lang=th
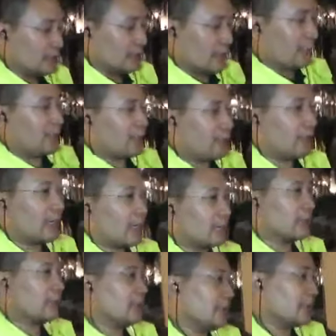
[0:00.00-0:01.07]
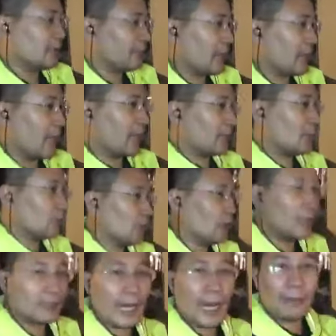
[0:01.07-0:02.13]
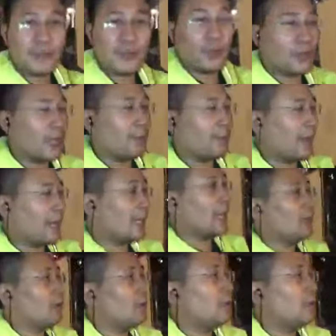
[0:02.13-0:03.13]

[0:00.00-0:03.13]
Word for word: ถ้าเป็นฝรั่งที่ทำงานคนละไทม์โซนกับบ้านเรา